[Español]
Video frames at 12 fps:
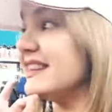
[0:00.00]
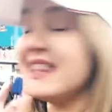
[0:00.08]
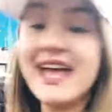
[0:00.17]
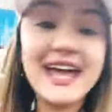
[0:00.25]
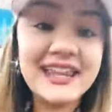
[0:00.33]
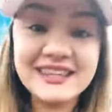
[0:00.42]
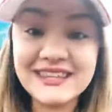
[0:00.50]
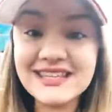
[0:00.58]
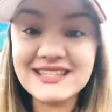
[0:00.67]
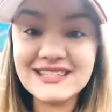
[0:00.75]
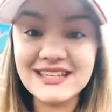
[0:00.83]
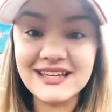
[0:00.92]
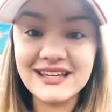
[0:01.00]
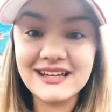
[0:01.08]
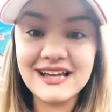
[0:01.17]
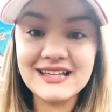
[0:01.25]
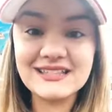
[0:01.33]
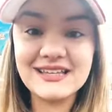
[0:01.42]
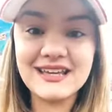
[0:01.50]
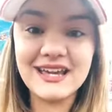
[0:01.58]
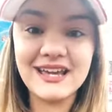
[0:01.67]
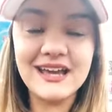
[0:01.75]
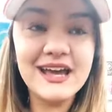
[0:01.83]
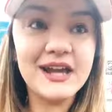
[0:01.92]
de Disney. Así
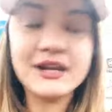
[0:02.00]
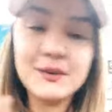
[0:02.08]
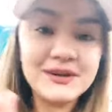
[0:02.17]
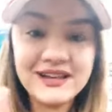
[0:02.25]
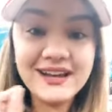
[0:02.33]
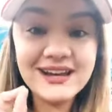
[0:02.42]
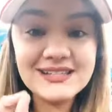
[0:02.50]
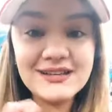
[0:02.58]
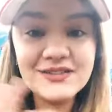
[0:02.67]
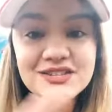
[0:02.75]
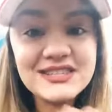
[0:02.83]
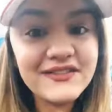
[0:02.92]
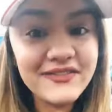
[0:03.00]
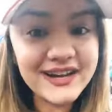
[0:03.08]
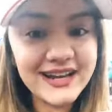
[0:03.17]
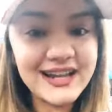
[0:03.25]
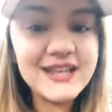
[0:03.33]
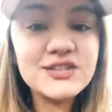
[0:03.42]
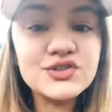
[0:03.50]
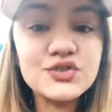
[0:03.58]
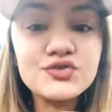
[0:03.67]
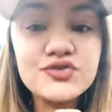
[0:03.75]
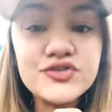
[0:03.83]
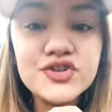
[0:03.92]
que recuerden que les habló Stephanie Lee,
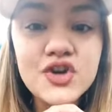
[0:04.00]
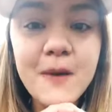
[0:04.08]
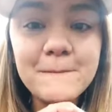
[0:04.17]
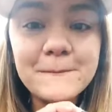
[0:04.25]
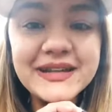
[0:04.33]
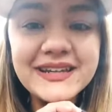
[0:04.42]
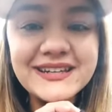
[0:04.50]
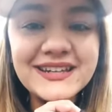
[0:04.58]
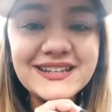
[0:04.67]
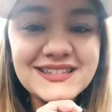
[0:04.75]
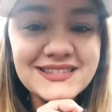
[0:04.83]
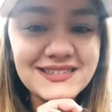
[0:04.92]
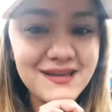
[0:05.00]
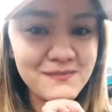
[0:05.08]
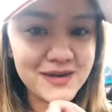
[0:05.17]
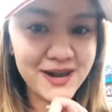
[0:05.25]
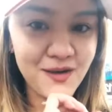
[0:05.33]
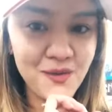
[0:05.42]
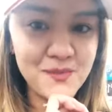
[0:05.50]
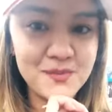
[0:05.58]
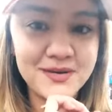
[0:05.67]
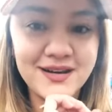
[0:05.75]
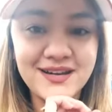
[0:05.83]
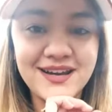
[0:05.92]
su shoppingista para
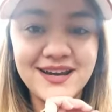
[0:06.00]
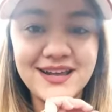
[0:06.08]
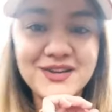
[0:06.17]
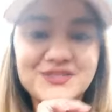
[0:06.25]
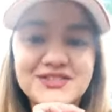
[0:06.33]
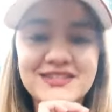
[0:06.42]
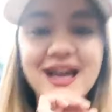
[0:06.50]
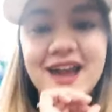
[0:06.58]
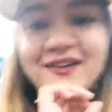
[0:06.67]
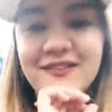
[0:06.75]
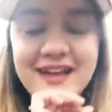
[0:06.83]
comprar, ganar y gozar.